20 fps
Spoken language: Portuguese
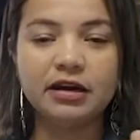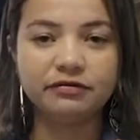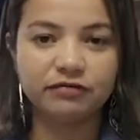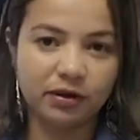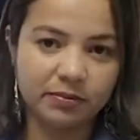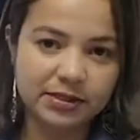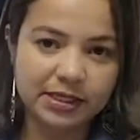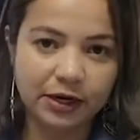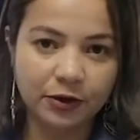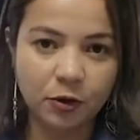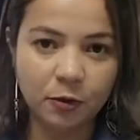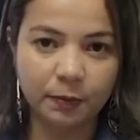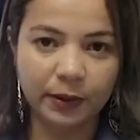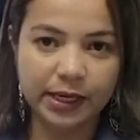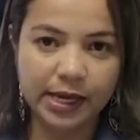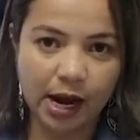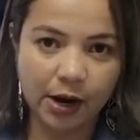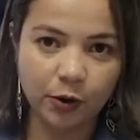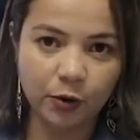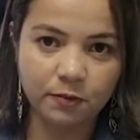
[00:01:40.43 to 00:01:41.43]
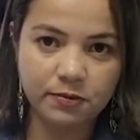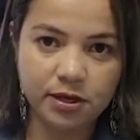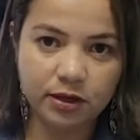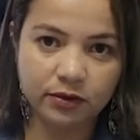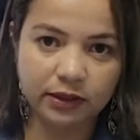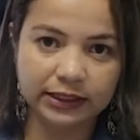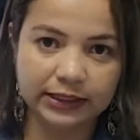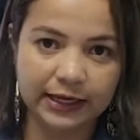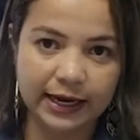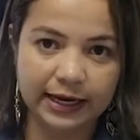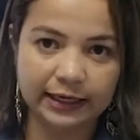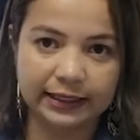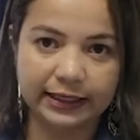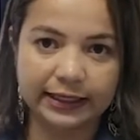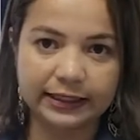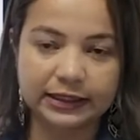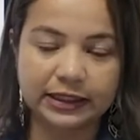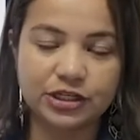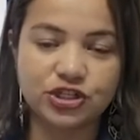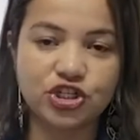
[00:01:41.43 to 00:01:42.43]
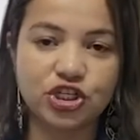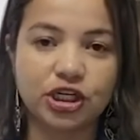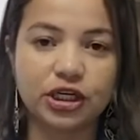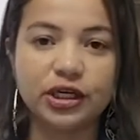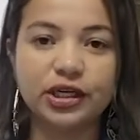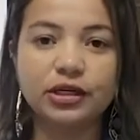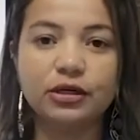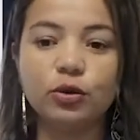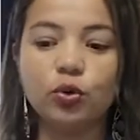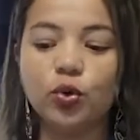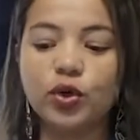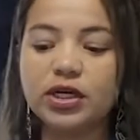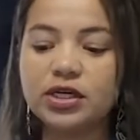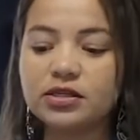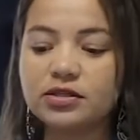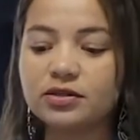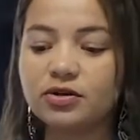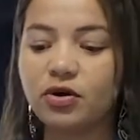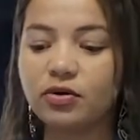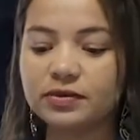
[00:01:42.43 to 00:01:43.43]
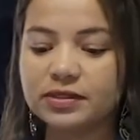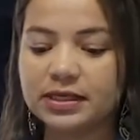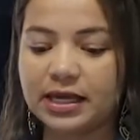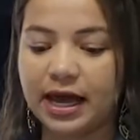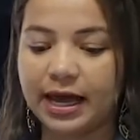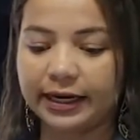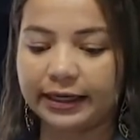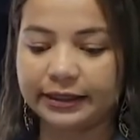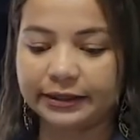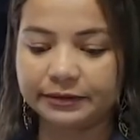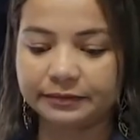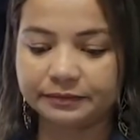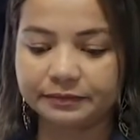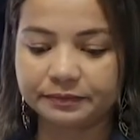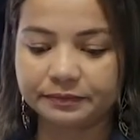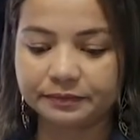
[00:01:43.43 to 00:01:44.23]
Vamos acompanhar comigo aqui a letra de Luiz Gonzaga.